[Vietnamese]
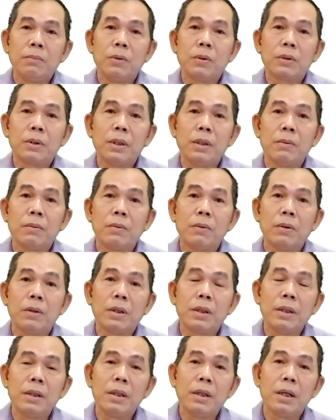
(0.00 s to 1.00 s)
mục tiêu của
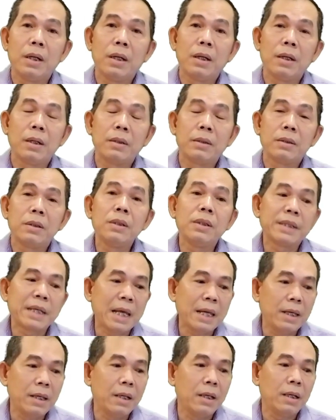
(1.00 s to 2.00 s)
cái à,
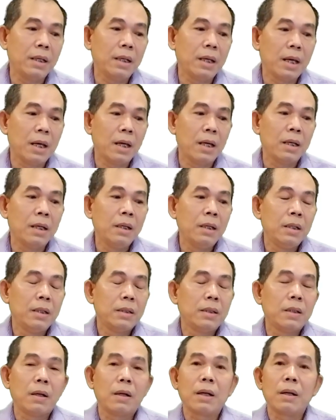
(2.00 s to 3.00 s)
chương này á, là
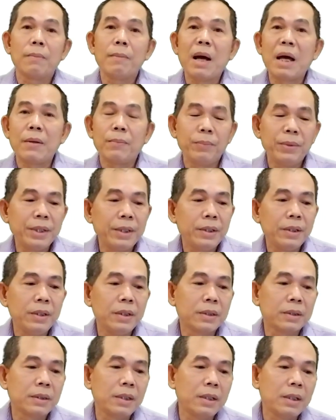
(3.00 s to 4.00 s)
cho các bạn biết
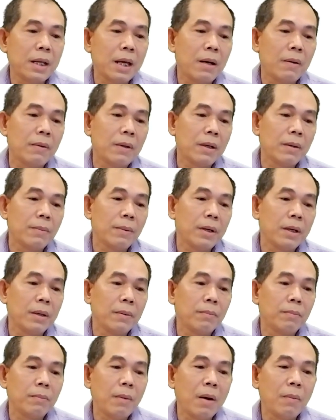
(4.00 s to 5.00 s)
được thế nào là
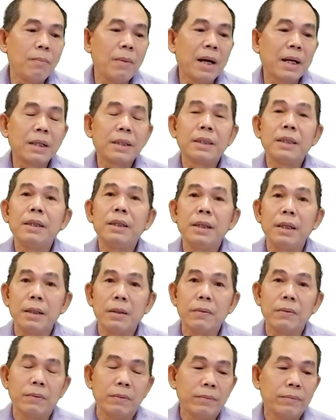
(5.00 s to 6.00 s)
về bảo mật tín
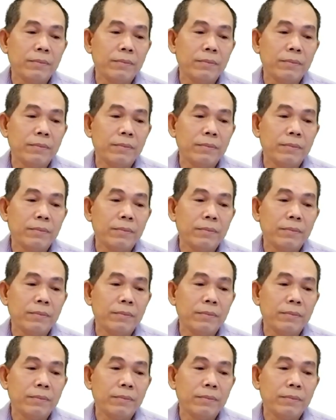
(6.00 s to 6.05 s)
hiệu